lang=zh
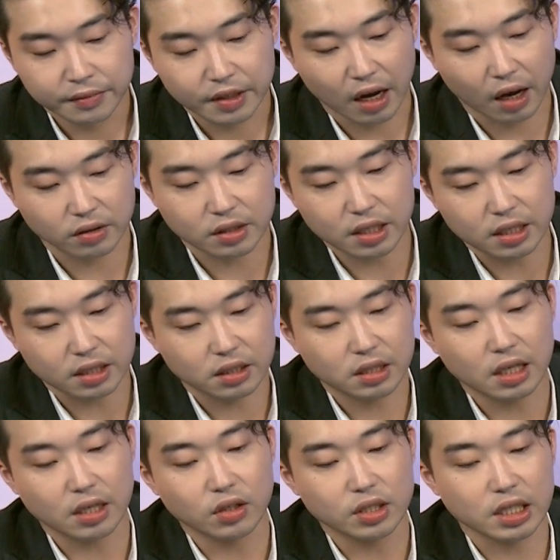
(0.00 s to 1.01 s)
好，这个
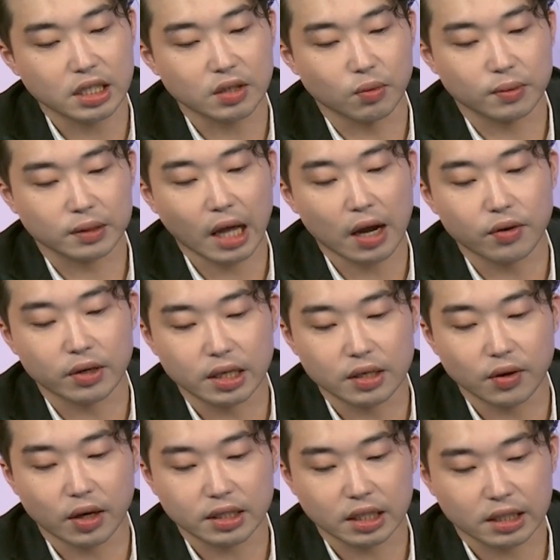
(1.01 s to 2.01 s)
这个东西我们待会
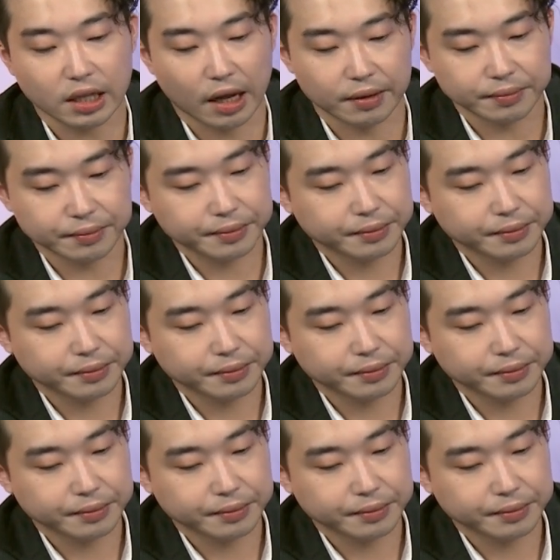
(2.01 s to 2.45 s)
另外再谈。